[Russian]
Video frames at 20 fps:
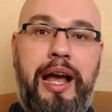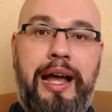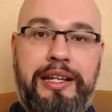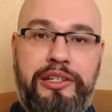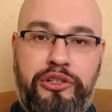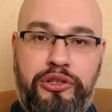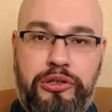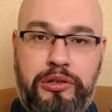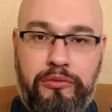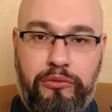От
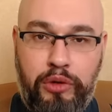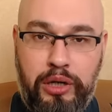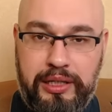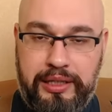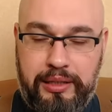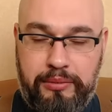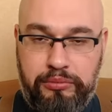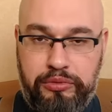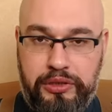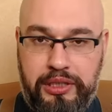чего
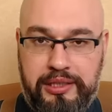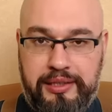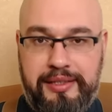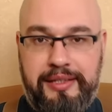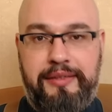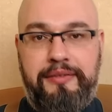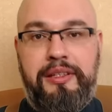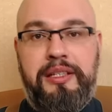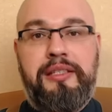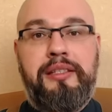это будет
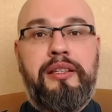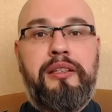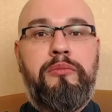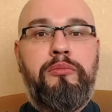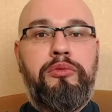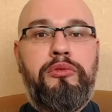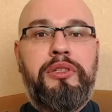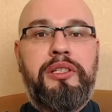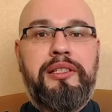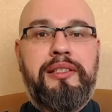зависеть?
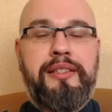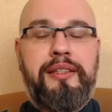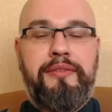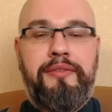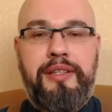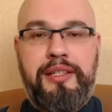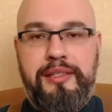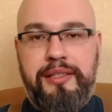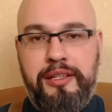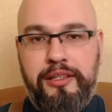Будет
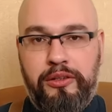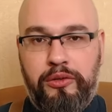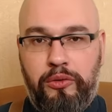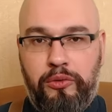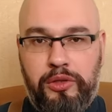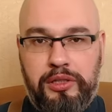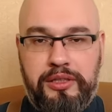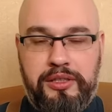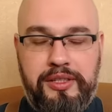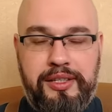зависеть
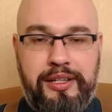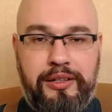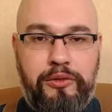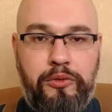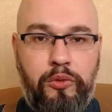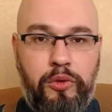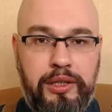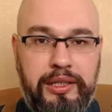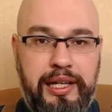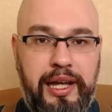от
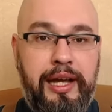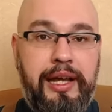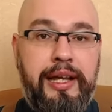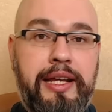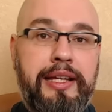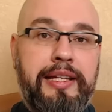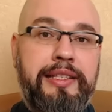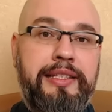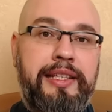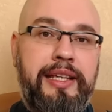закона
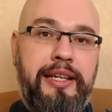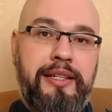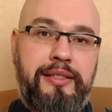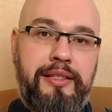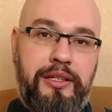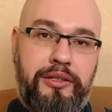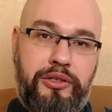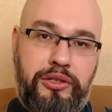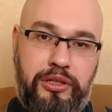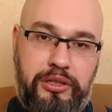
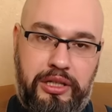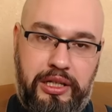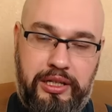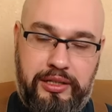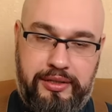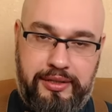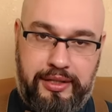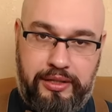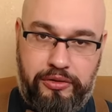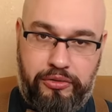
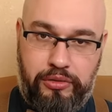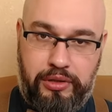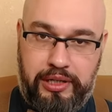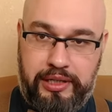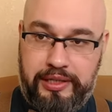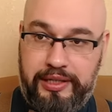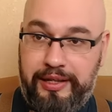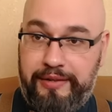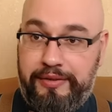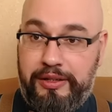
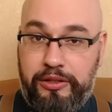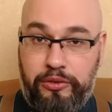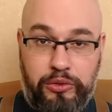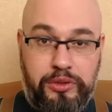10449,